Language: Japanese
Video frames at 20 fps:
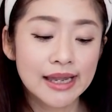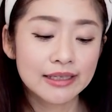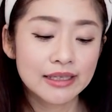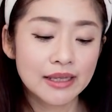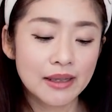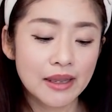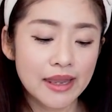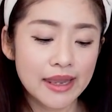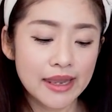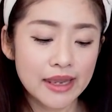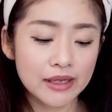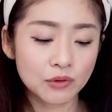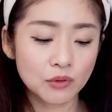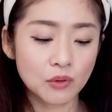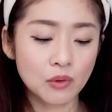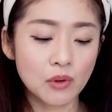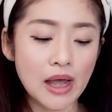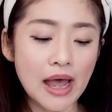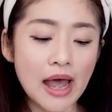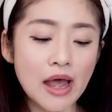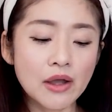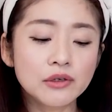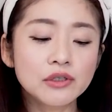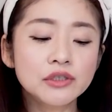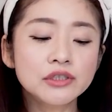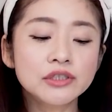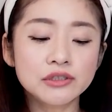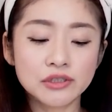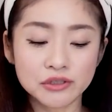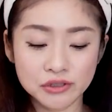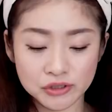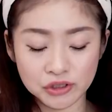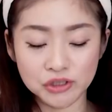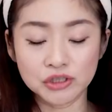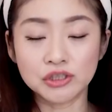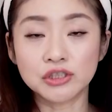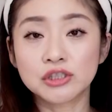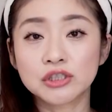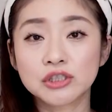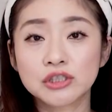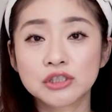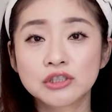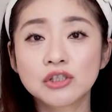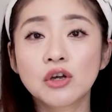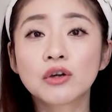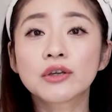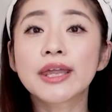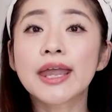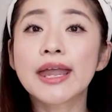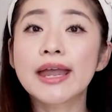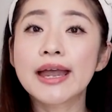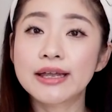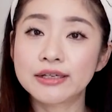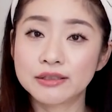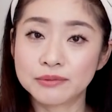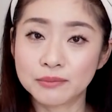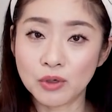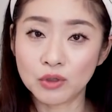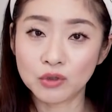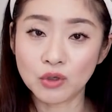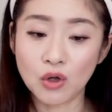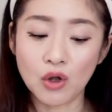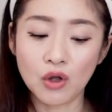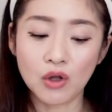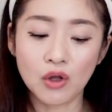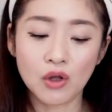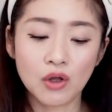で、えっ、ー、と、アウグストゥス、尊厳あるもの